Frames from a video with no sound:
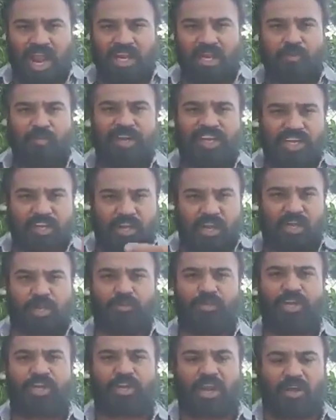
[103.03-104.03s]
ఆయన
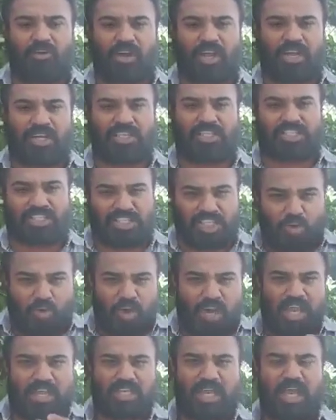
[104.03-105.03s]
మీటింగ్లోకి మీరు రావడానికి
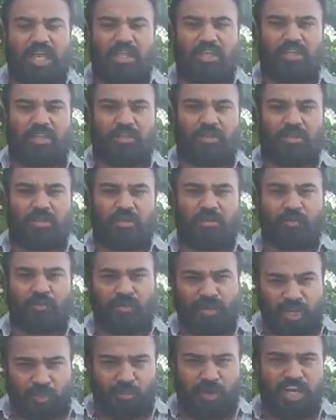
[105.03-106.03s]
సిగ్గులేదా
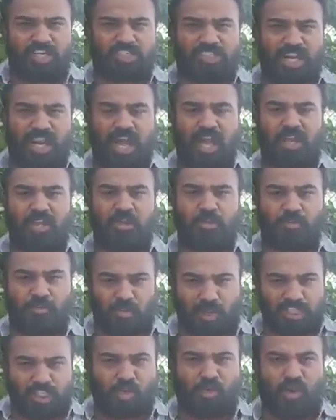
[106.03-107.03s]
మీరు మనుషుల
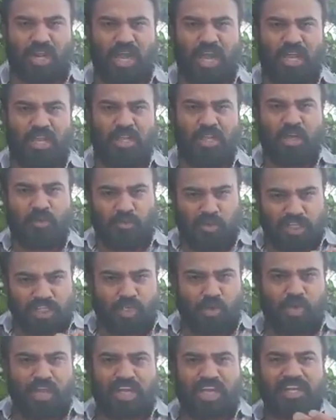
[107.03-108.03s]
పశువుల
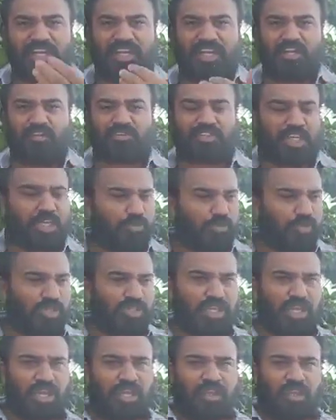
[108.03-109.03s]
పశువుల కంటే ఈయన
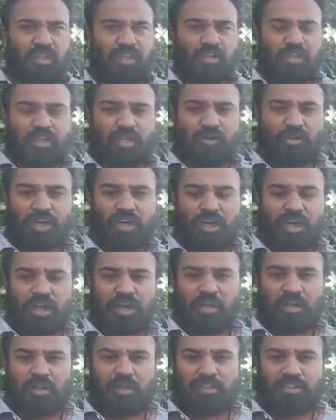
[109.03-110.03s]
చనిపోతే ఎవరైనా
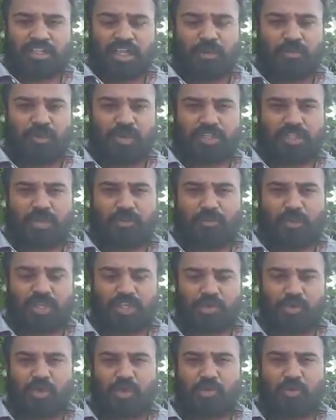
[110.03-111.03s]
చనిపోతే
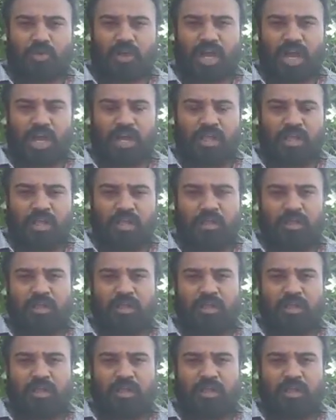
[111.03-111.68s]
పశువులు కూడా